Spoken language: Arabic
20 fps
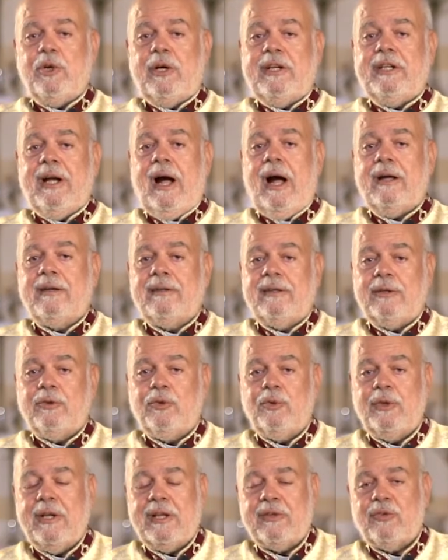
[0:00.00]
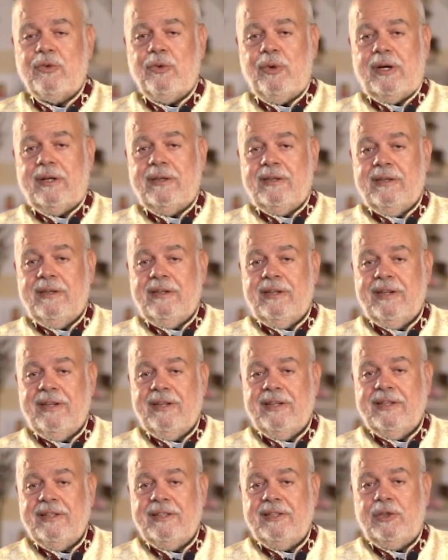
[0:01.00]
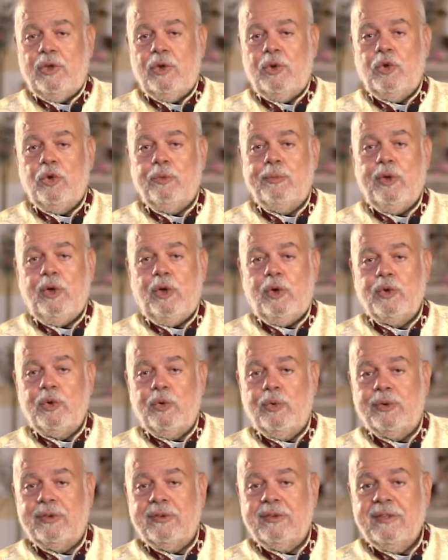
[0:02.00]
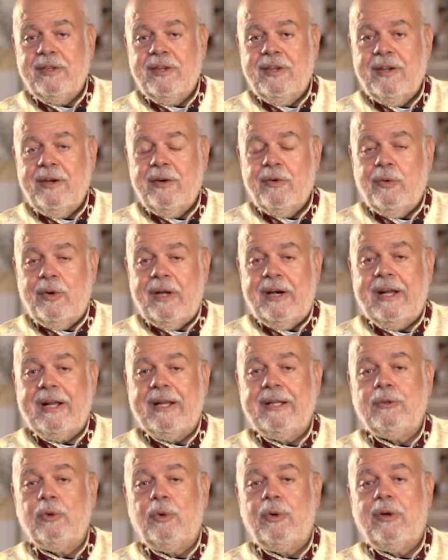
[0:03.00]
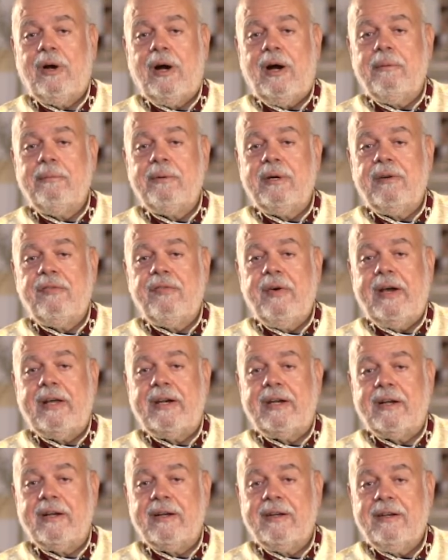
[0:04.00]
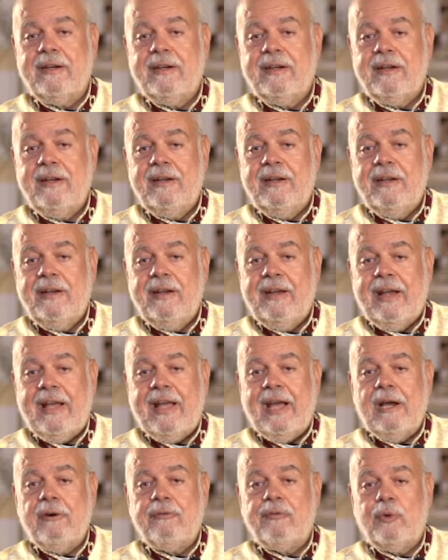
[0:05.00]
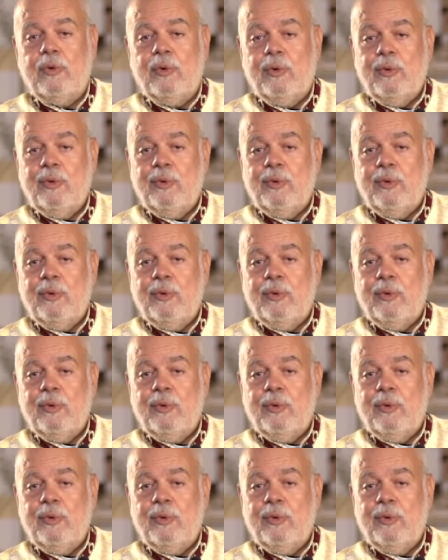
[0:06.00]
يحنطوا يسوع يدهنوه بالحنوط ولجدوا القبر فارغ خافوا